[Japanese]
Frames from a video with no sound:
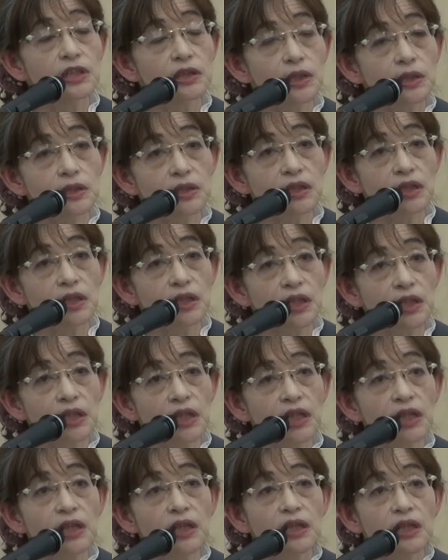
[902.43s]
に助けら
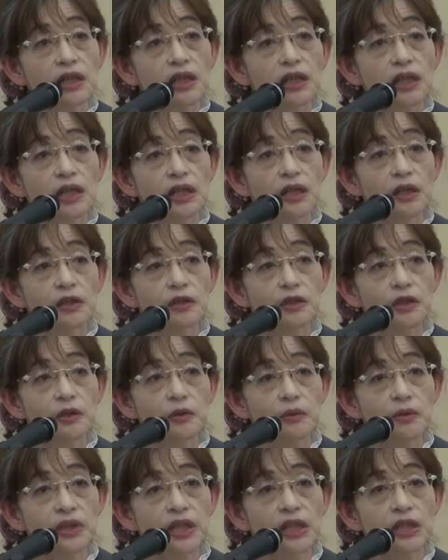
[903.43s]
れ、えー、
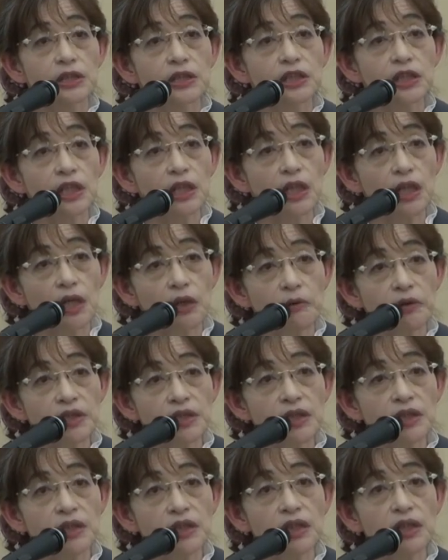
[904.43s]
兄弟力合
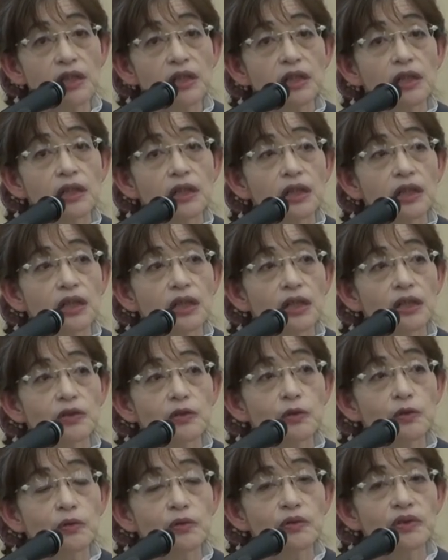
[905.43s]
わせて、
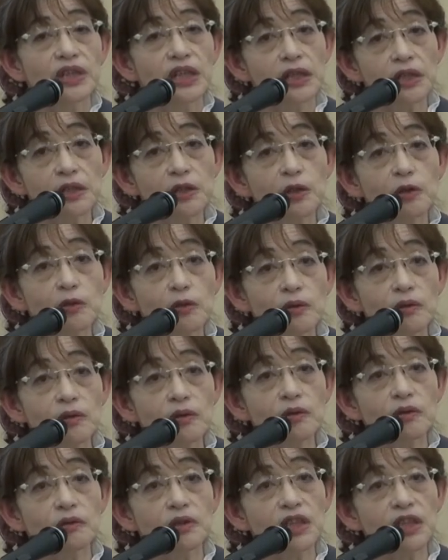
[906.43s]
えー、その難
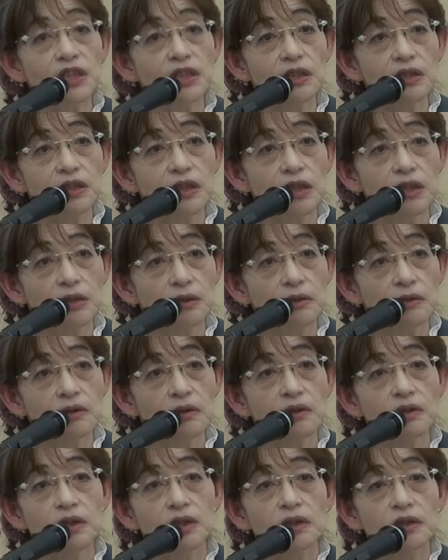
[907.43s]
局を乗り切ってい
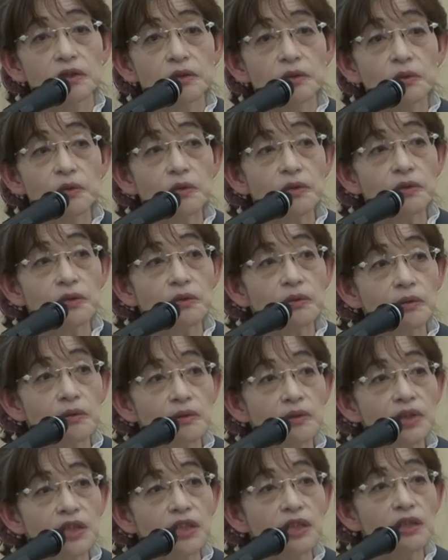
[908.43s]
く。そこのと
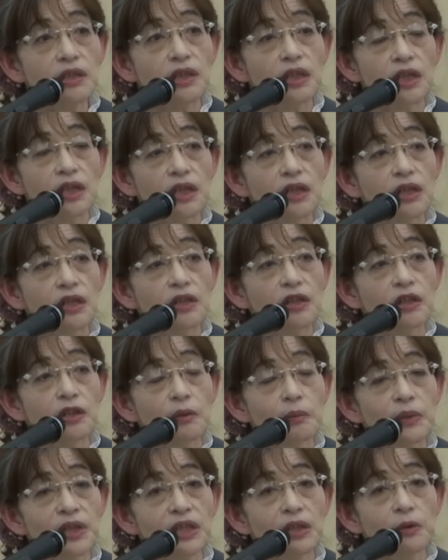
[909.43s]
ころに、
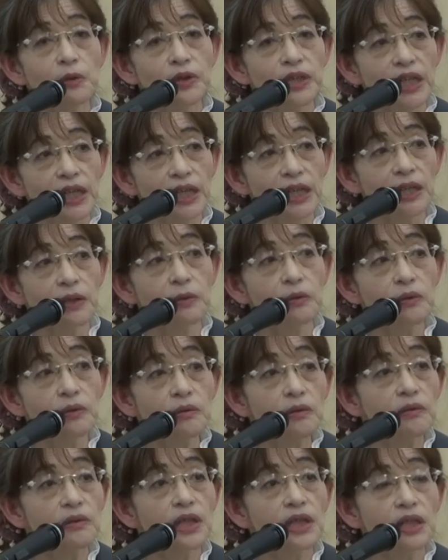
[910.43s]
えー、み応えと
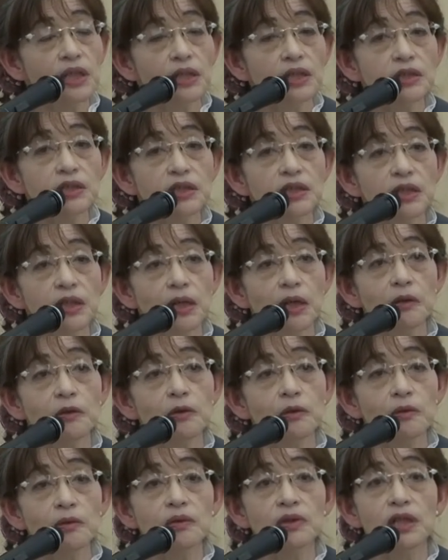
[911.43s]
いうのが感じられ
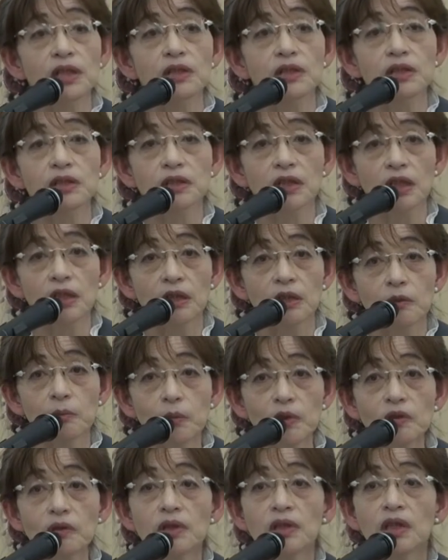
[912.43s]
る本なんですけれ
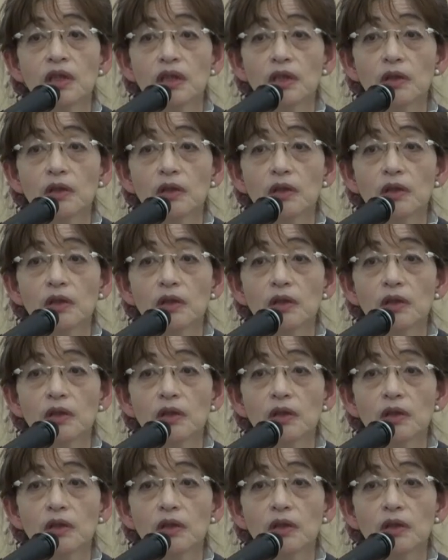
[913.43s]
ども、